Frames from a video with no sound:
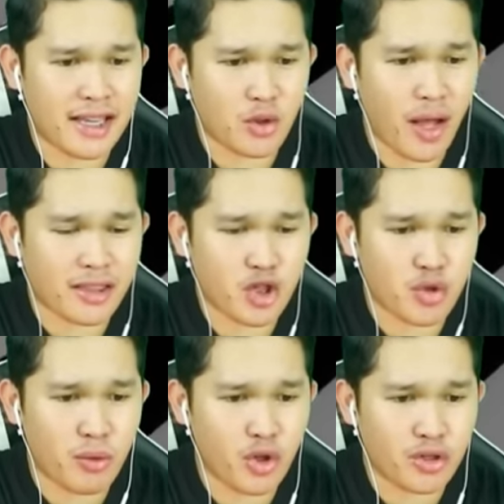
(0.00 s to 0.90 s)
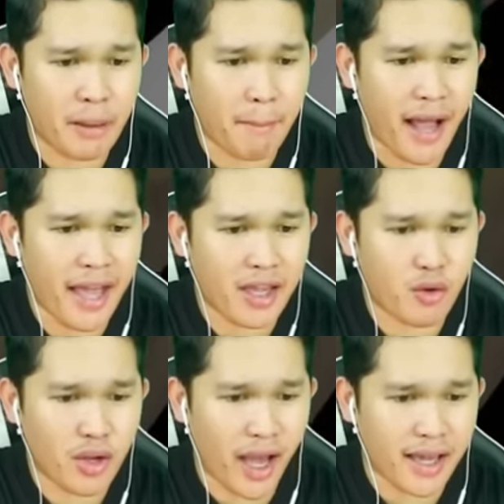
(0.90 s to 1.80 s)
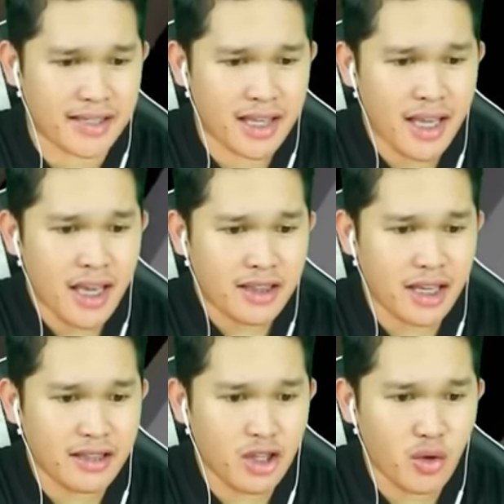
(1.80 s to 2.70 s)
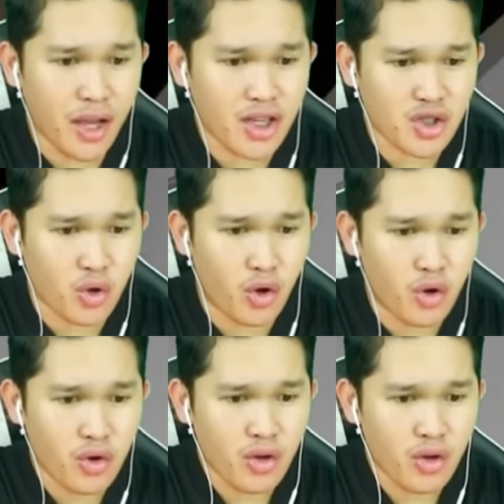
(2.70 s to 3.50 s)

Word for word: Ito atang sumunog ng bahay ko, guys. Tignan nyo, guys, oh.